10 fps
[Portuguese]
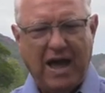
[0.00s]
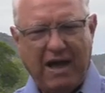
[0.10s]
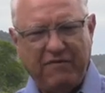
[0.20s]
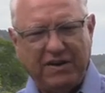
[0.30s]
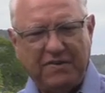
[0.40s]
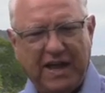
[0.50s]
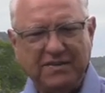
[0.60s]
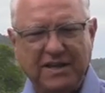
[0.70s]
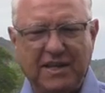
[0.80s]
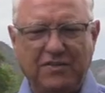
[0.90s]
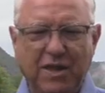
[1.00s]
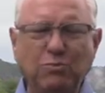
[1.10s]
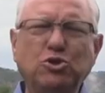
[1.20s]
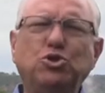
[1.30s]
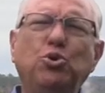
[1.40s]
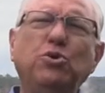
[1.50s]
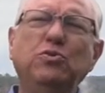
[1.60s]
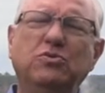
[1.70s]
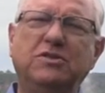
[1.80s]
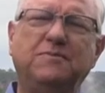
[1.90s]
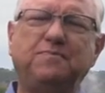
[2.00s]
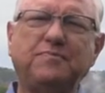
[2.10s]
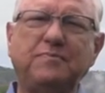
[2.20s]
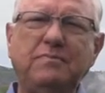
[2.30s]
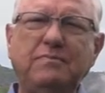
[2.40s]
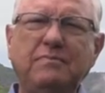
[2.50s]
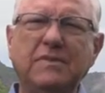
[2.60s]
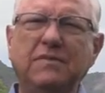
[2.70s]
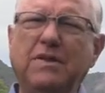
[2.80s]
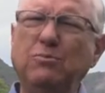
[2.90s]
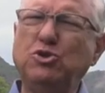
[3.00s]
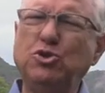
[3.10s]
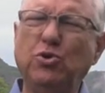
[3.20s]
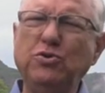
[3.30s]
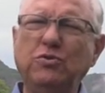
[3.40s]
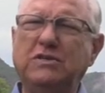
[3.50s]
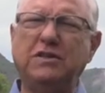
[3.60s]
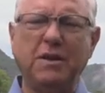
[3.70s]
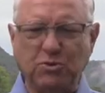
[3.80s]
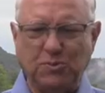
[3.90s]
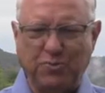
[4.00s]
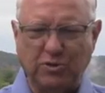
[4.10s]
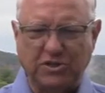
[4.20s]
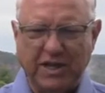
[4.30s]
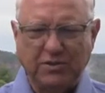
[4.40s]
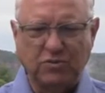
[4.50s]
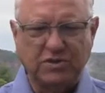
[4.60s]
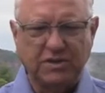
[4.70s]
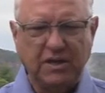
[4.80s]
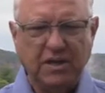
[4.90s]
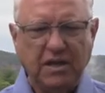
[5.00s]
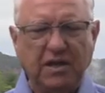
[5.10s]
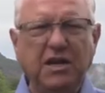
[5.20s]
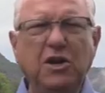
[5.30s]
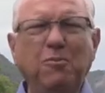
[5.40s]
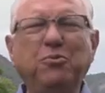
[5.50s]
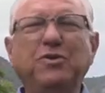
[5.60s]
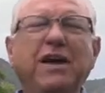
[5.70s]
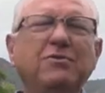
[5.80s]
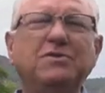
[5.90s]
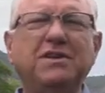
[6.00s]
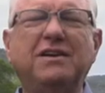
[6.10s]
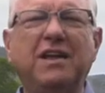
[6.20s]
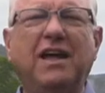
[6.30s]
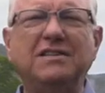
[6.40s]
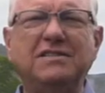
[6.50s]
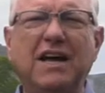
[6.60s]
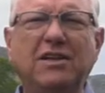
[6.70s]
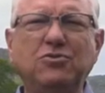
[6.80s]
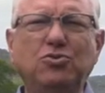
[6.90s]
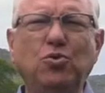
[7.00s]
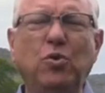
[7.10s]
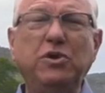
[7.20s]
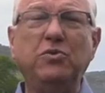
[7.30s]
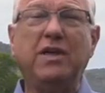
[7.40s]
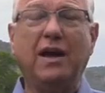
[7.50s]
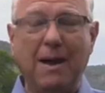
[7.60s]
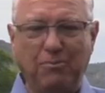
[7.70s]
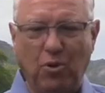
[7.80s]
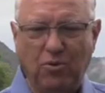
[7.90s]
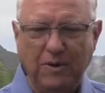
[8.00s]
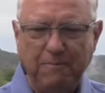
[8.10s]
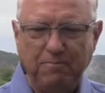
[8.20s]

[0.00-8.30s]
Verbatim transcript: A verdade é que temos sonhos, temos sonhos e temos projetos que não puderam ser realizados no ano que acabou.